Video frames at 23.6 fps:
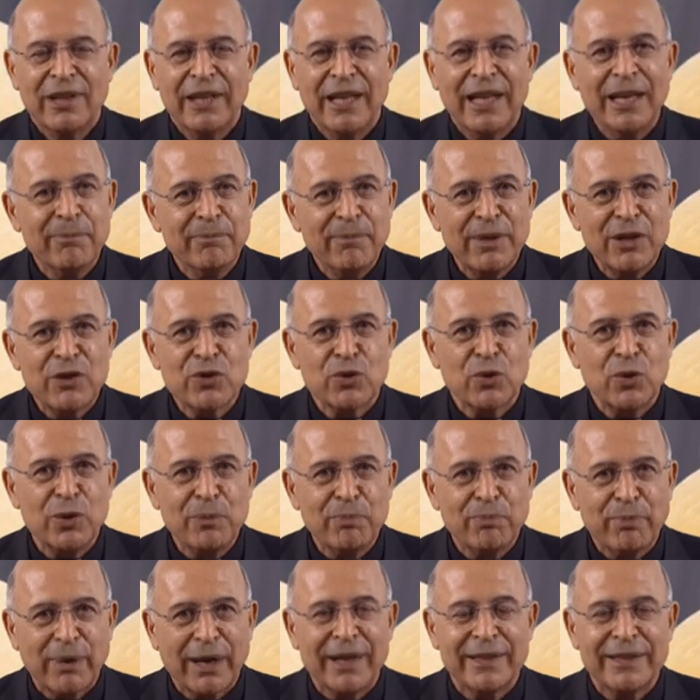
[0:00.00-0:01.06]
e messo
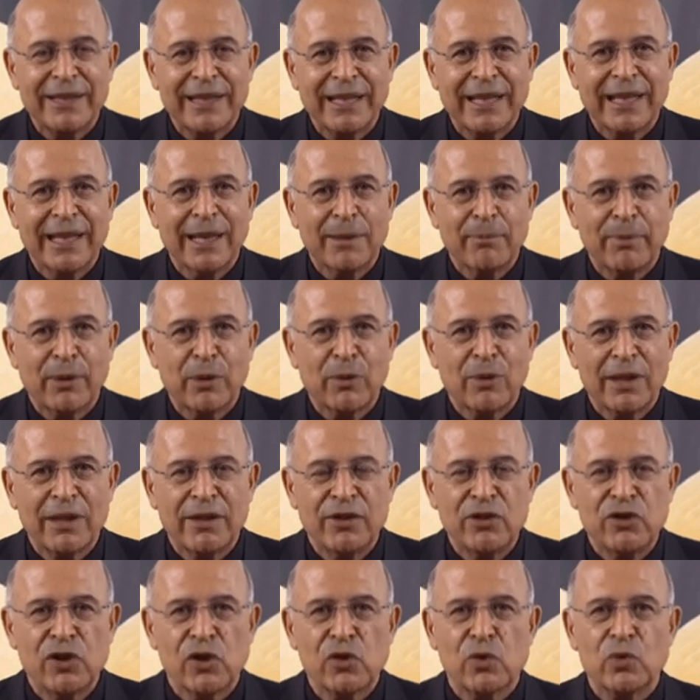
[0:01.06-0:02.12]
in pratica la parola
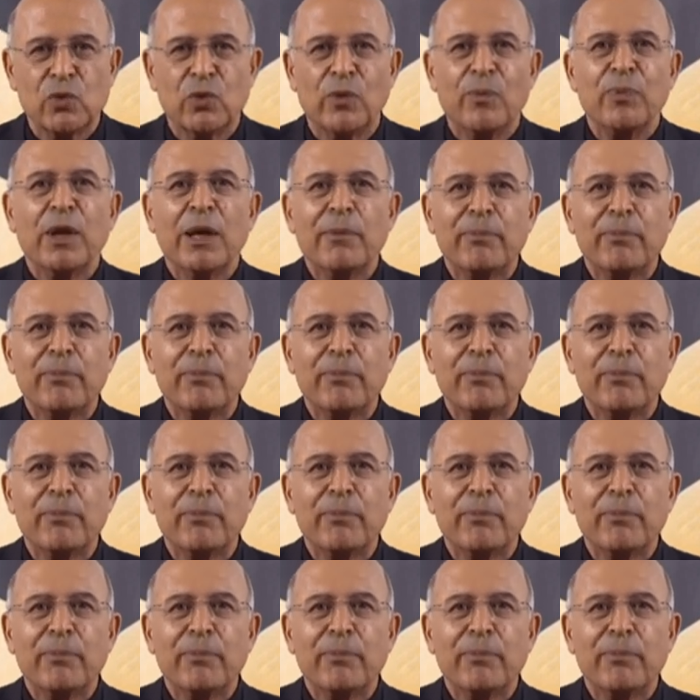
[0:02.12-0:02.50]
di Gesù.